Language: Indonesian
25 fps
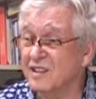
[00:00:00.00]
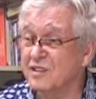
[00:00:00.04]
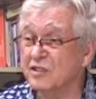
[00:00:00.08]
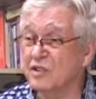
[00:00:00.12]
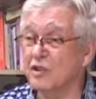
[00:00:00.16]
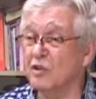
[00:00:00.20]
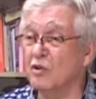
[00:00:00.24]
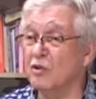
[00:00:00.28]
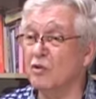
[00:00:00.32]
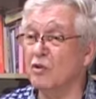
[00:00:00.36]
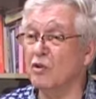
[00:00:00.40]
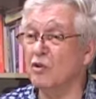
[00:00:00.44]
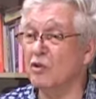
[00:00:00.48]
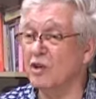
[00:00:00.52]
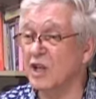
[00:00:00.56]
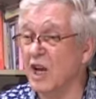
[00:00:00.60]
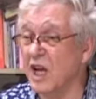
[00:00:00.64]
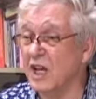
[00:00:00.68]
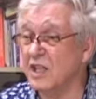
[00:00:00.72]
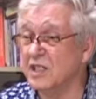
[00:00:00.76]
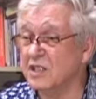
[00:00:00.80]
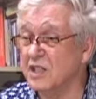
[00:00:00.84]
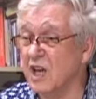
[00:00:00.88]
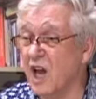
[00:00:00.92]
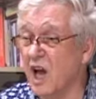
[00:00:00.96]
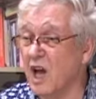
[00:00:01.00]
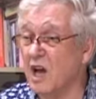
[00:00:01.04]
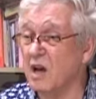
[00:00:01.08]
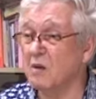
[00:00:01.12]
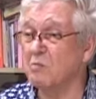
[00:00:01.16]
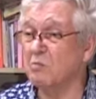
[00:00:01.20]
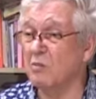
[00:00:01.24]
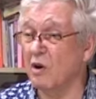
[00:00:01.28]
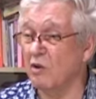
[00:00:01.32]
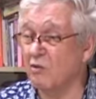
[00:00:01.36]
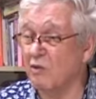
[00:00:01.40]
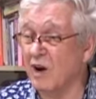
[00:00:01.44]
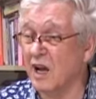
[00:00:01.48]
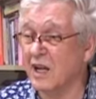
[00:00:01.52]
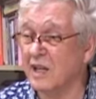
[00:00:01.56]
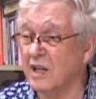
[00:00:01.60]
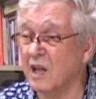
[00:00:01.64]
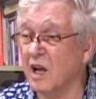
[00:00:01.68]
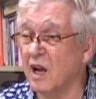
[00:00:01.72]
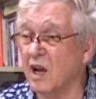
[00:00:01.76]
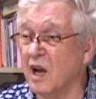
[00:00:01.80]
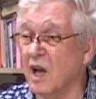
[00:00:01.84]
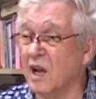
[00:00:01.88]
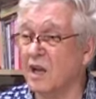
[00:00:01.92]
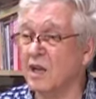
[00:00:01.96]
seluruh gereja
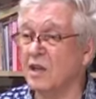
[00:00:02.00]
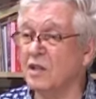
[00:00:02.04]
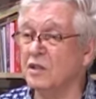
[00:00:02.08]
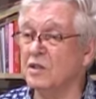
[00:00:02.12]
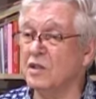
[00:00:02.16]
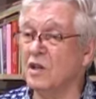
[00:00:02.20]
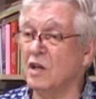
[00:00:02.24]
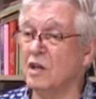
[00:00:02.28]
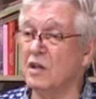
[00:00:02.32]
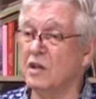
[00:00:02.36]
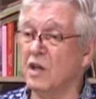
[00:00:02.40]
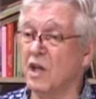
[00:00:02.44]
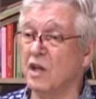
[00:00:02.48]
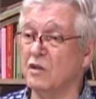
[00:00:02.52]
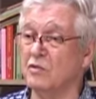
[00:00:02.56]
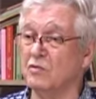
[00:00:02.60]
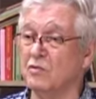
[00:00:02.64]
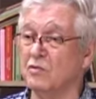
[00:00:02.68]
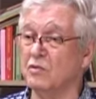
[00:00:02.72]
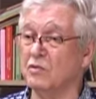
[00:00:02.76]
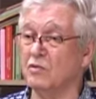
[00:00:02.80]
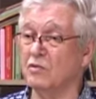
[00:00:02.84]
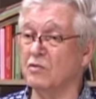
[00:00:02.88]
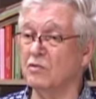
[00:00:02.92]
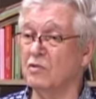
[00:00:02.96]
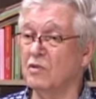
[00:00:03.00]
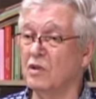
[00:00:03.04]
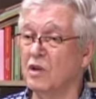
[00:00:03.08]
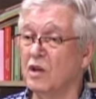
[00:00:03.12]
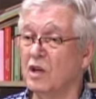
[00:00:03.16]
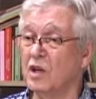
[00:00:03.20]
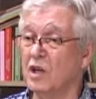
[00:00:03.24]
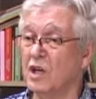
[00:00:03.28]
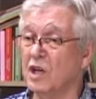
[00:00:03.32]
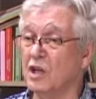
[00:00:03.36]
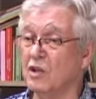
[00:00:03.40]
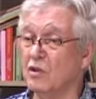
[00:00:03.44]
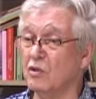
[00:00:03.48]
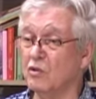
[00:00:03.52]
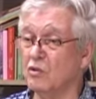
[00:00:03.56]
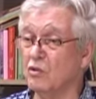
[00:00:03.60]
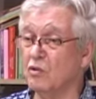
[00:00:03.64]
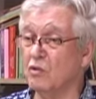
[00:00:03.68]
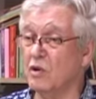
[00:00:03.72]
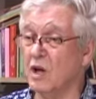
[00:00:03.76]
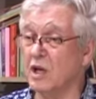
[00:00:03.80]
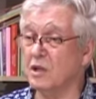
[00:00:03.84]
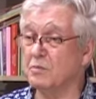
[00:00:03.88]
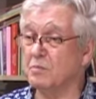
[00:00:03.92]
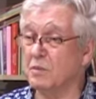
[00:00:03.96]
mewartakan Injil Yesus. Itu
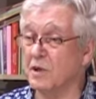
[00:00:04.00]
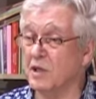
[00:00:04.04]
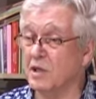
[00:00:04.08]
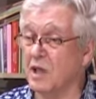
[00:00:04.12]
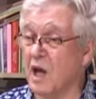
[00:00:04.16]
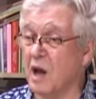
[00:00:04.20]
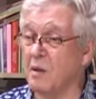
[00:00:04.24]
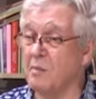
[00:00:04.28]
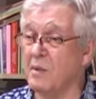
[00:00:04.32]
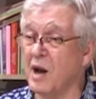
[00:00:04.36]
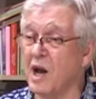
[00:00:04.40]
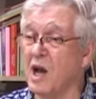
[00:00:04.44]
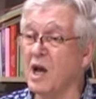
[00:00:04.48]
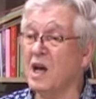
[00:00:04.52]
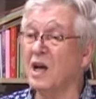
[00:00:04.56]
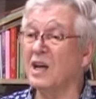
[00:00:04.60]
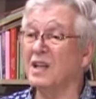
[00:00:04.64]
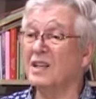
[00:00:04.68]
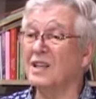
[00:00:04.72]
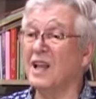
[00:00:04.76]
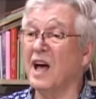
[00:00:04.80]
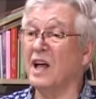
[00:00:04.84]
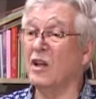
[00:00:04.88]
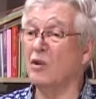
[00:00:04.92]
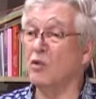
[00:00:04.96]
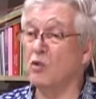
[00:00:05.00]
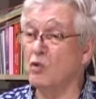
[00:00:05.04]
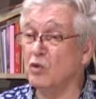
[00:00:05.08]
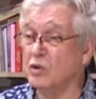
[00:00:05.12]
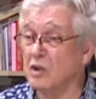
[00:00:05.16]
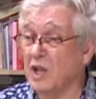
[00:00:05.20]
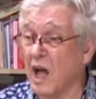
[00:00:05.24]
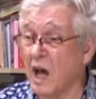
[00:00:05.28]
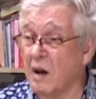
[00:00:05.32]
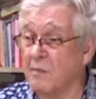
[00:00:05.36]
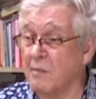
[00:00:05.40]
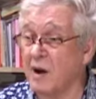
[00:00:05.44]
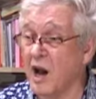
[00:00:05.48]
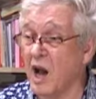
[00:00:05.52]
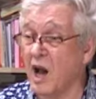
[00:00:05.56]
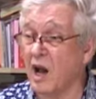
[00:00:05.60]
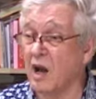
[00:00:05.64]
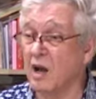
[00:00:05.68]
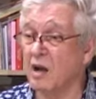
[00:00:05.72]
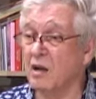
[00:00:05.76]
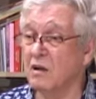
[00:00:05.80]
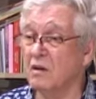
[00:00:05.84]
tugas pertama dan utama.